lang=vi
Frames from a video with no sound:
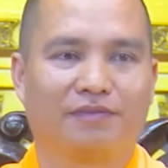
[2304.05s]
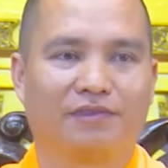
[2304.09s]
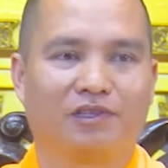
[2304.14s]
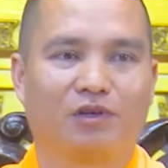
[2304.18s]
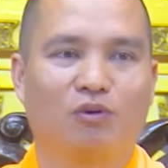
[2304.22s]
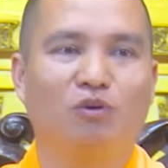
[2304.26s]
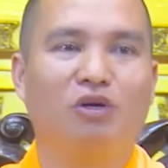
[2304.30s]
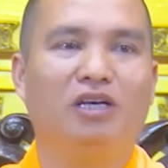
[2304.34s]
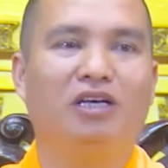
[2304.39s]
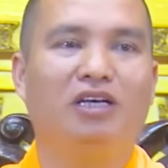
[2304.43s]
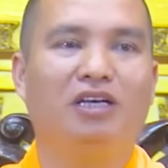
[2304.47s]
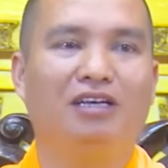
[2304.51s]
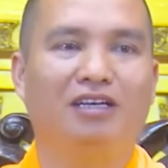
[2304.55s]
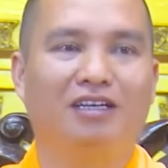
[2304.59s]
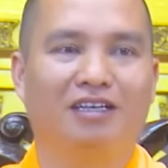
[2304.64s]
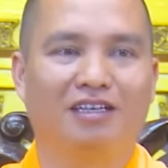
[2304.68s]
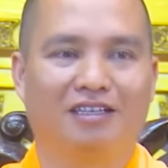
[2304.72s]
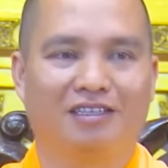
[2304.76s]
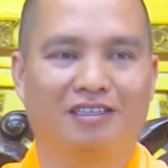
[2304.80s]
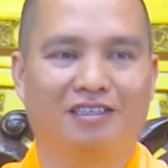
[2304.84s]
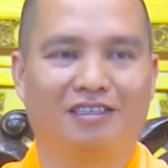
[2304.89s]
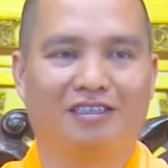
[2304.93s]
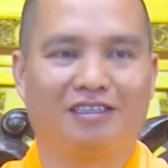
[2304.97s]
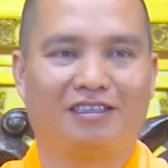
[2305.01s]
Nguy.
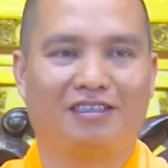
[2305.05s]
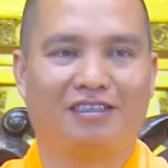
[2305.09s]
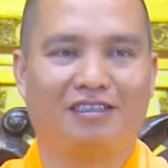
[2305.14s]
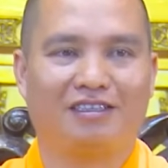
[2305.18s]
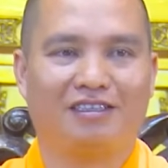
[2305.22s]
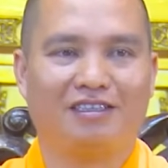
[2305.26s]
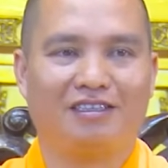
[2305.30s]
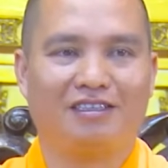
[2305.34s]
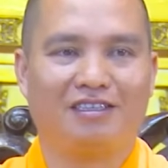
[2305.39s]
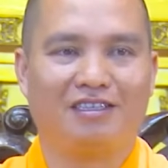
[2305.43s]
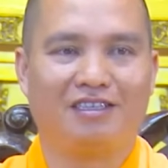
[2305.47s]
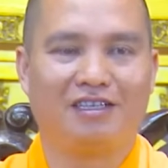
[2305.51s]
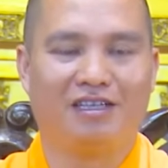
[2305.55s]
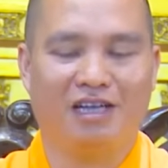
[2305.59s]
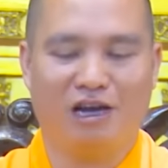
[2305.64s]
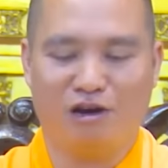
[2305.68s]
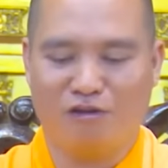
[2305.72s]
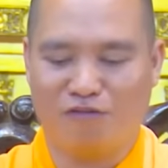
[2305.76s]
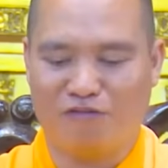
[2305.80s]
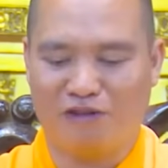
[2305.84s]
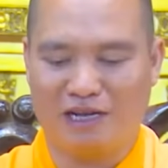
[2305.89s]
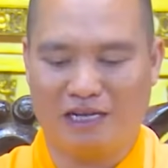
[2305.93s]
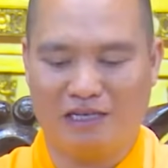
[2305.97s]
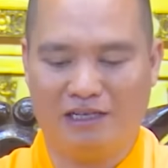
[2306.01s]

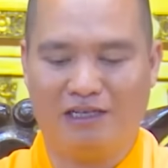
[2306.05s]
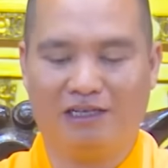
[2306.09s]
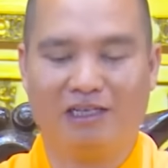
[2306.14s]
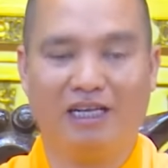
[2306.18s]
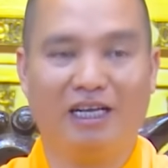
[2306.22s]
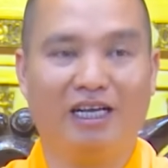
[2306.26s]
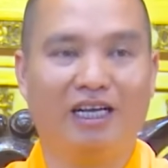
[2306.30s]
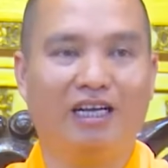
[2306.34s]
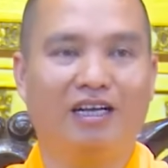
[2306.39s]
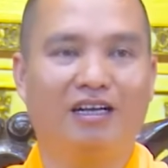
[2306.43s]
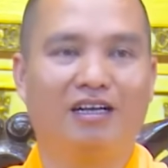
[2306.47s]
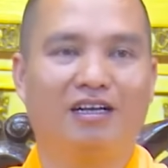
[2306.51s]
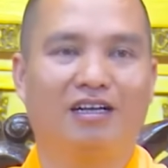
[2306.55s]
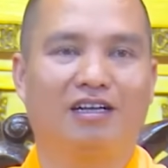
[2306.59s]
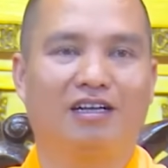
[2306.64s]
Học Phật như thế